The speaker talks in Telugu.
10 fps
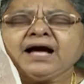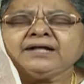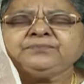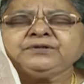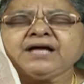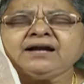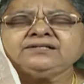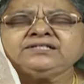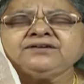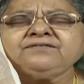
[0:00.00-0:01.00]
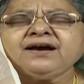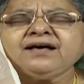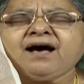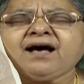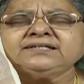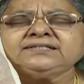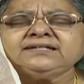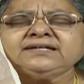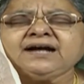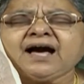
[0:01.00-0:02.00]
అద్భుతాలు చేయవాడా
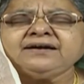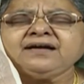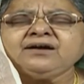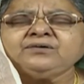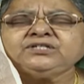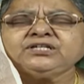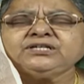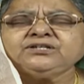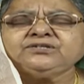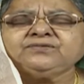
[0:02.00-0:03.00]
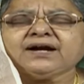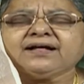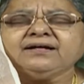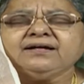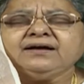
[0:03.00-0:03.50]
ఆశ్చర్య కార్యాలు జరిగించేవాడా